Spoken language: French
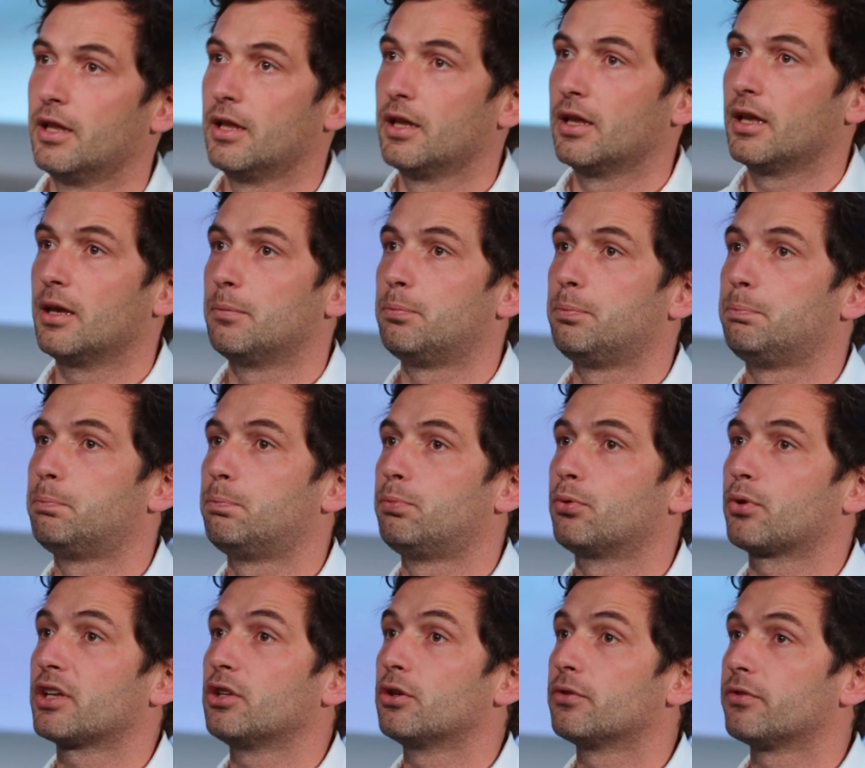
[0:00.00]
Et pour
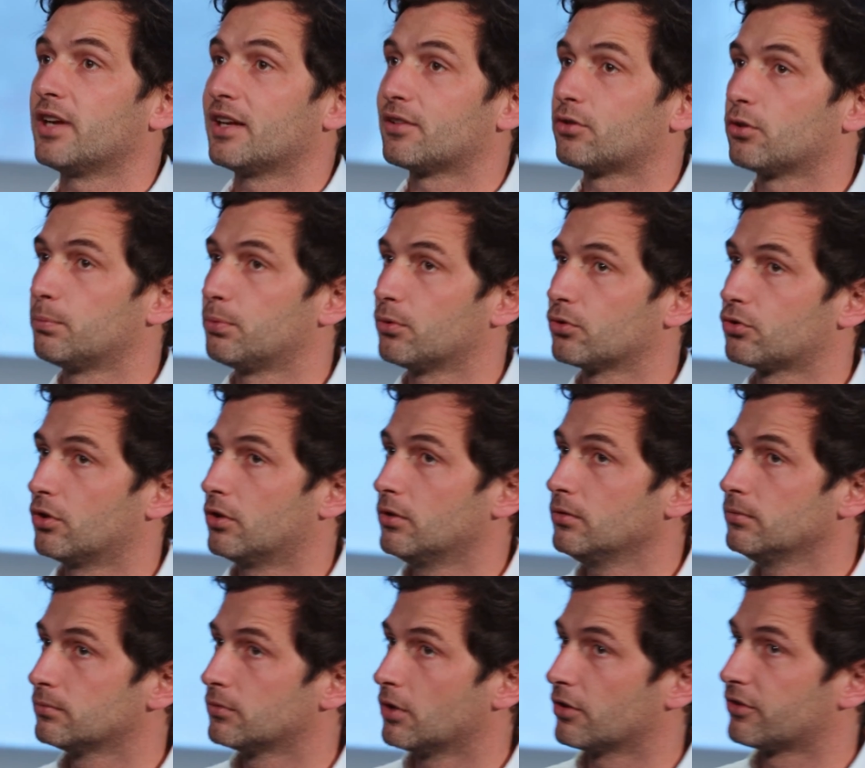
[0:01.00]
innover à 100%
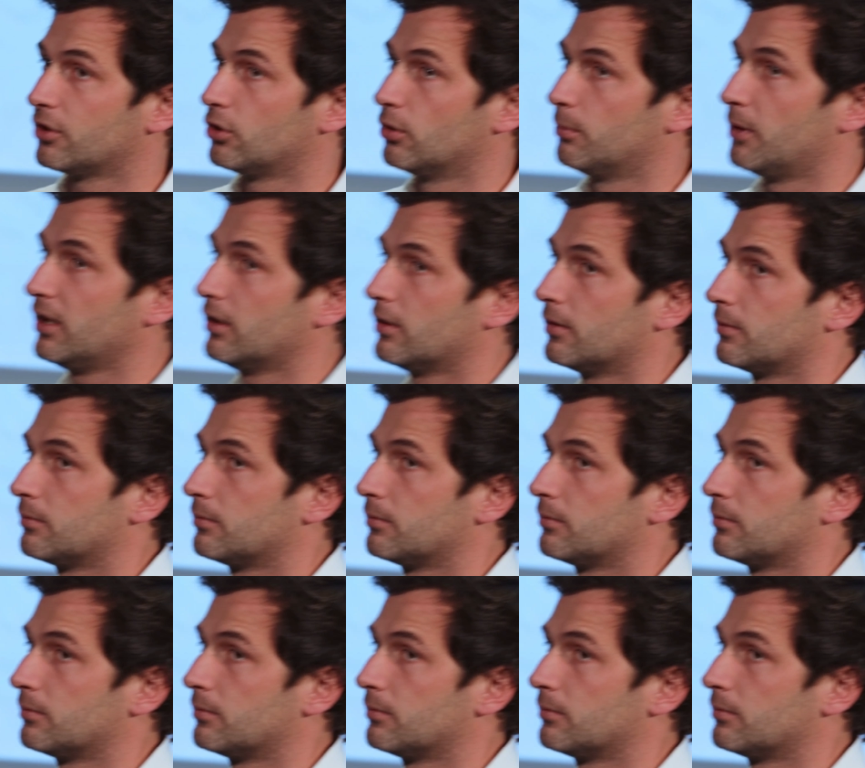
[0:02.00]
dans ces domaines,